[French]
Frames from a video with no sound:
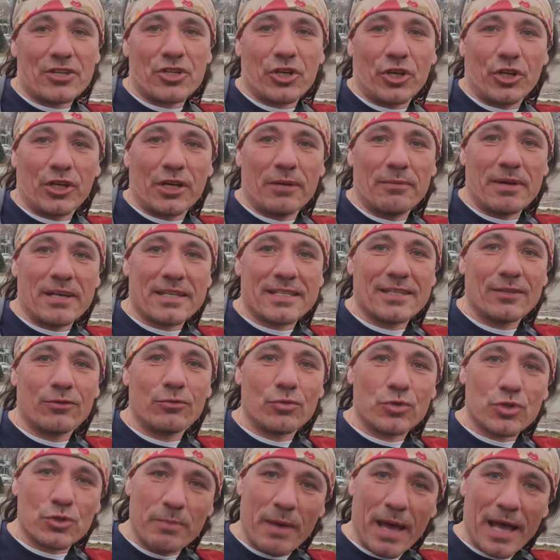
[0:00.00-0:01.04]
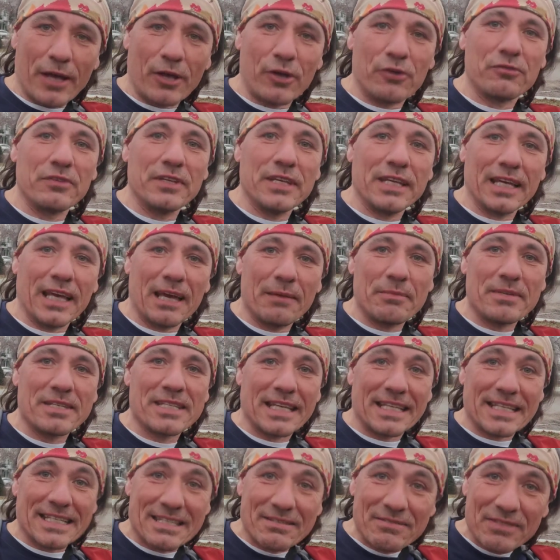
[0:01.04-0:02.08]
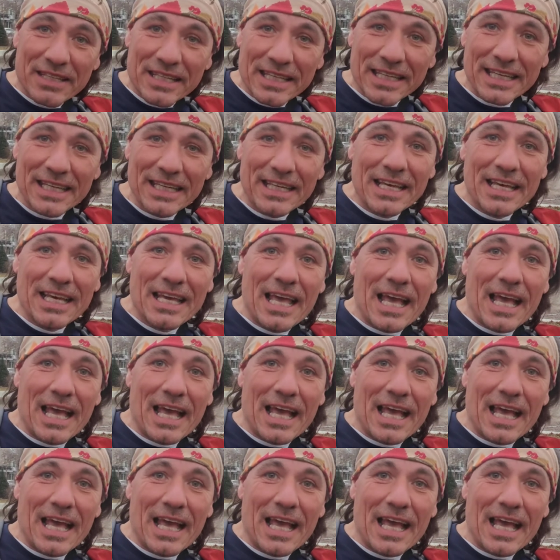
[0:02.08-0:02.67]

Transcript: j'ai recommencé doucement à revenir à mes activités,